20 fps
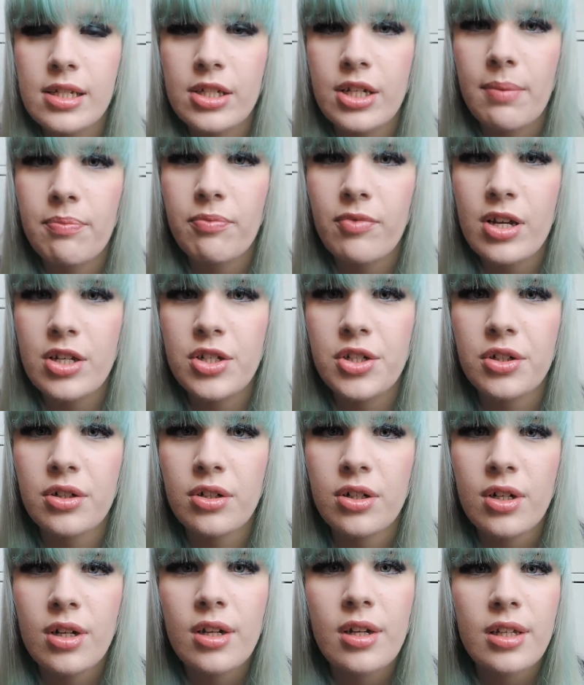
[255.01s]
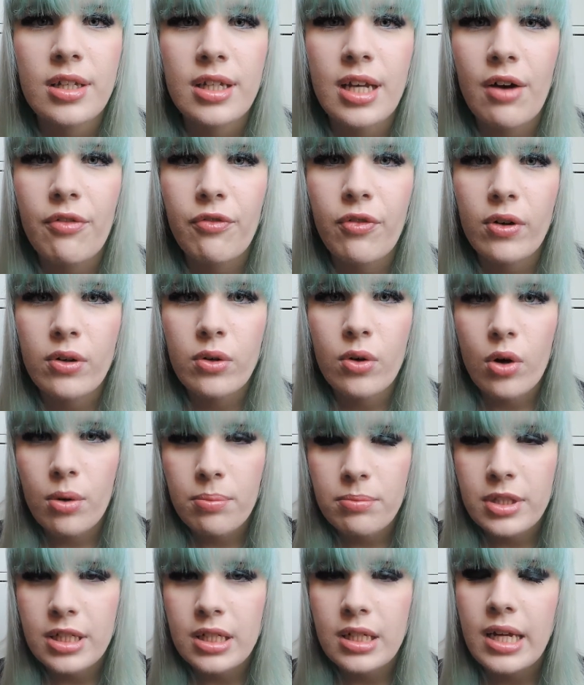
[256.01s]
Ich habe welche, ja von
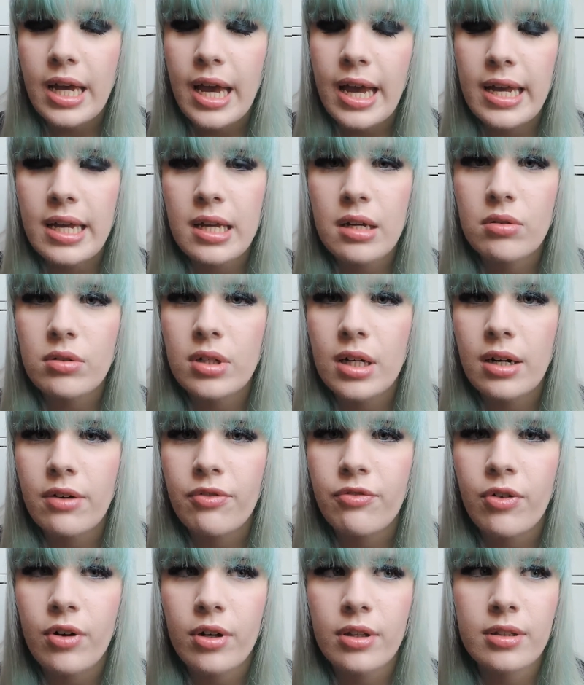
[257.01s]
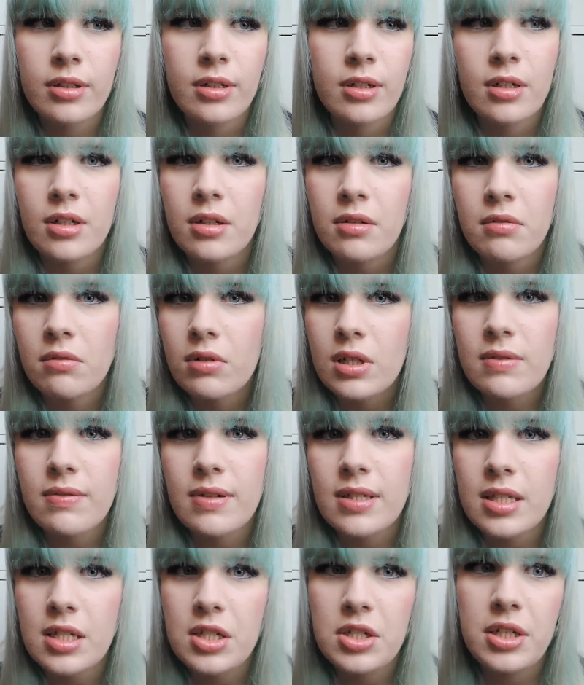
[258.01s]
Urban Decay oder von, was
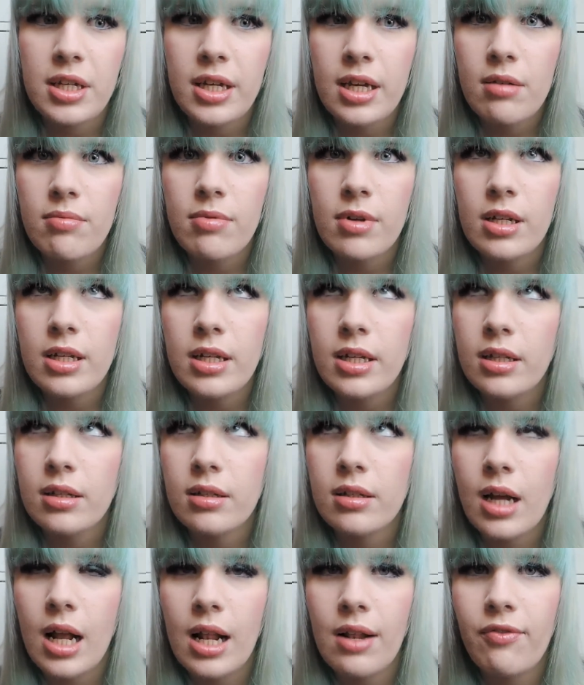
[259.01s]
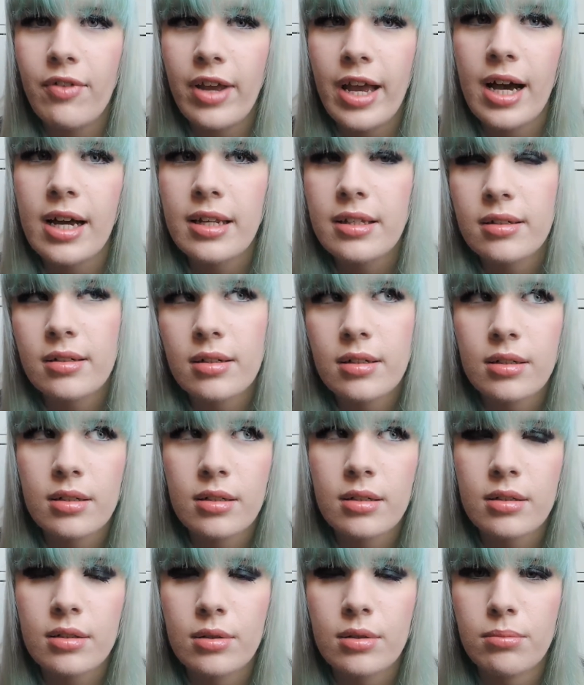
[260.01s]
weiß ich, Evelyn, Alverde,
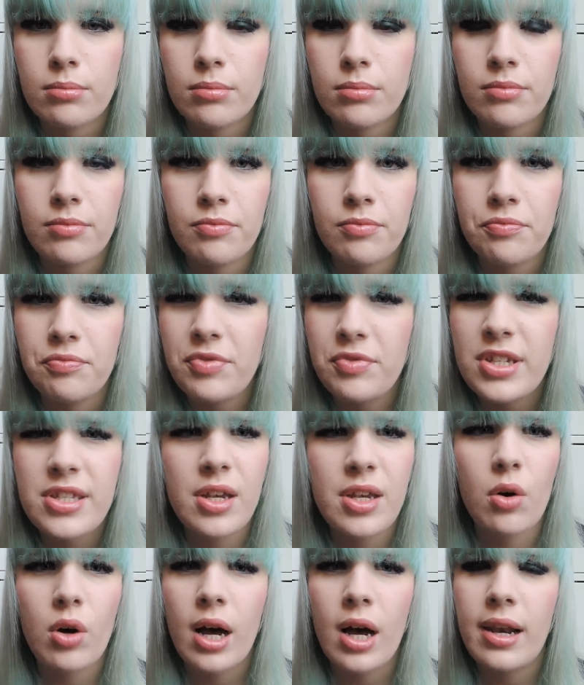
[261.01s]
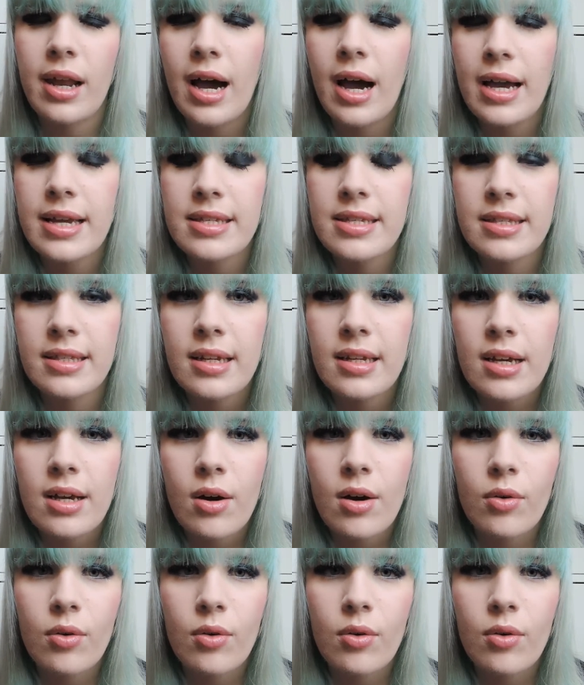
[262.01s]
ähm, wie sie auch alle heißen.